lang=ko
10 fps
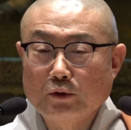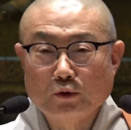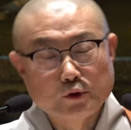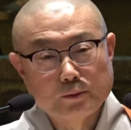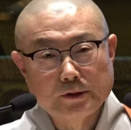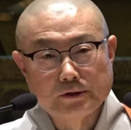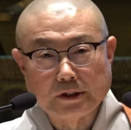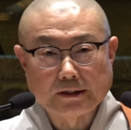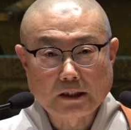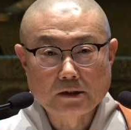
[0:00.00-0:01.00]
요즘은
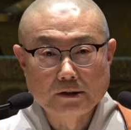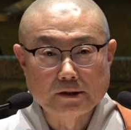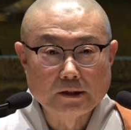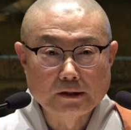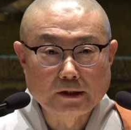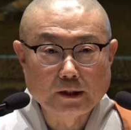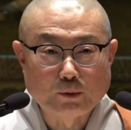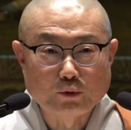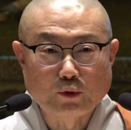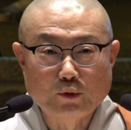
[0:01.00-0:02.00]
제사를 지낼 때
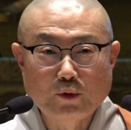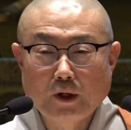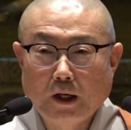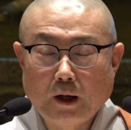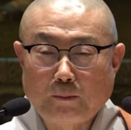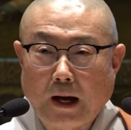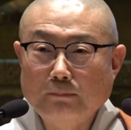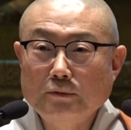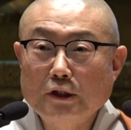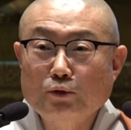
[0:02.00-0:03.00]
보통
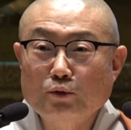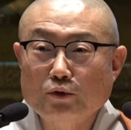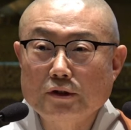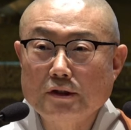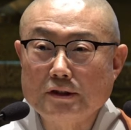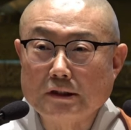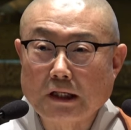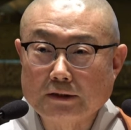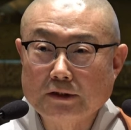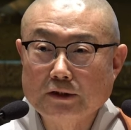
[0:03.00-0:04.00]
밤 12시
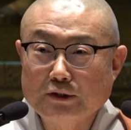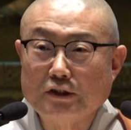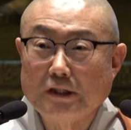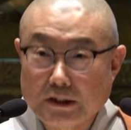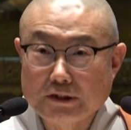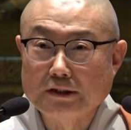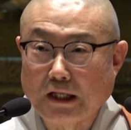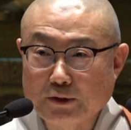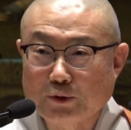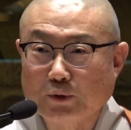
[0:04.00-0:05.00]
지나서 지내지는
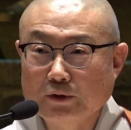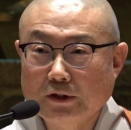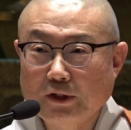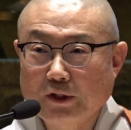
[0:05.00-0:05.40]
않죠.